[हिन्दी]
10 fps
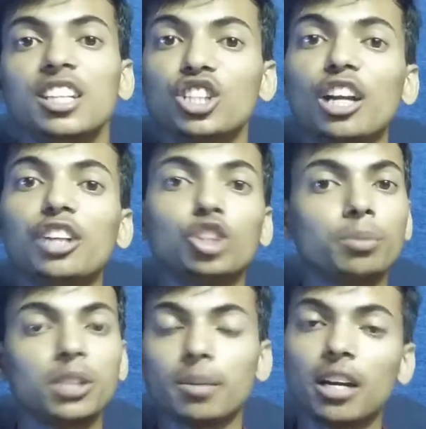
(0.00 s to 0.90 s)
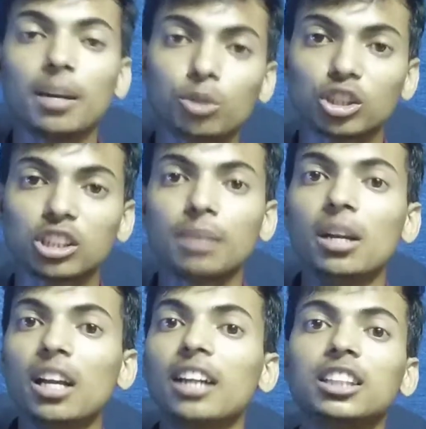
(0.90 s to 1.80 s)
चल रही तो इसमें सामान आपको सस्ता
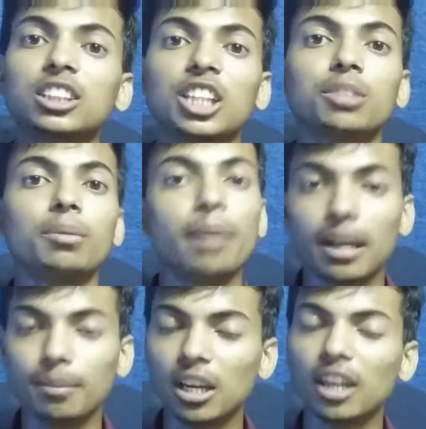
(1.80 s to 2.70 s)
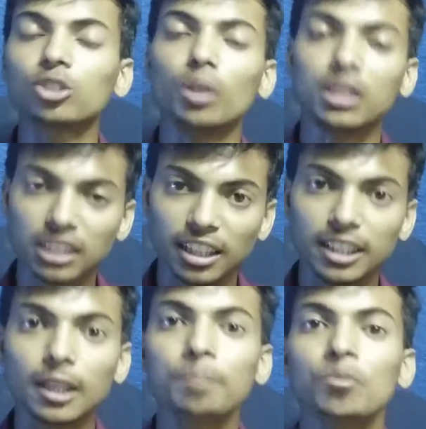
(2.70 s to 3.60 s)
मिलेगा अदर साइट्स में महंगा मिलेगा तो ऐसा
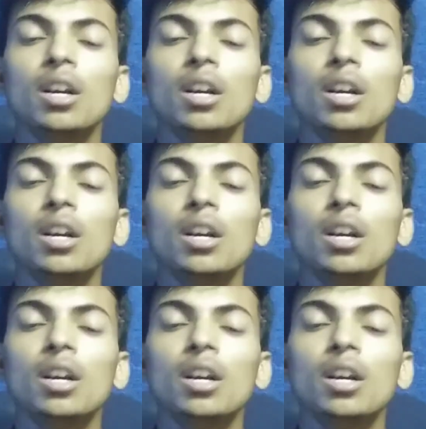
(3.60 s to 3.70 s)
नहीं है